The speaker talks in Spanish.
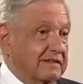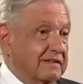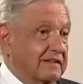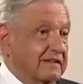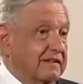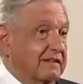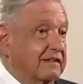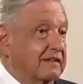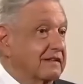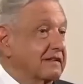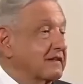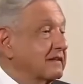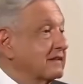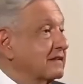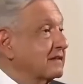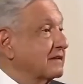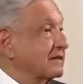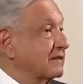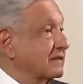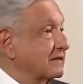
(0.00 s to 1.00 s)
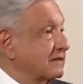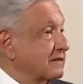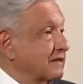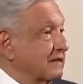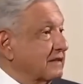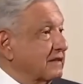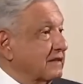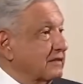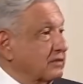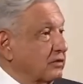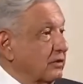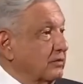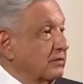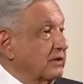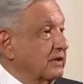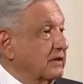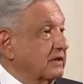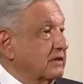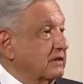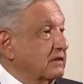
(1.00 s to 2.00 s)
se, se
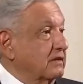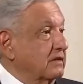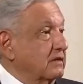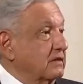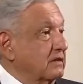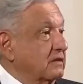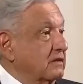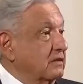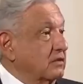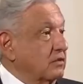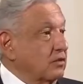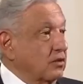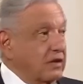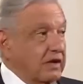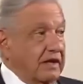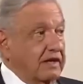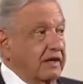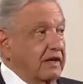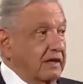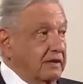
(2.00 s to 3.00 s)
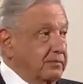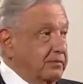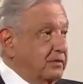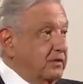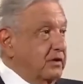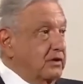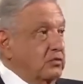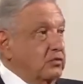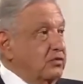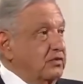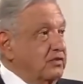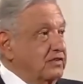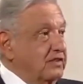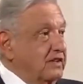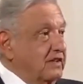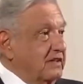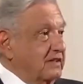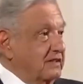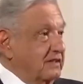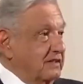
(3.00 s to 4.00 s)
resuelva. Lo que ya el Poder
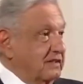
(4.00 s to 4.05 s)
Judicial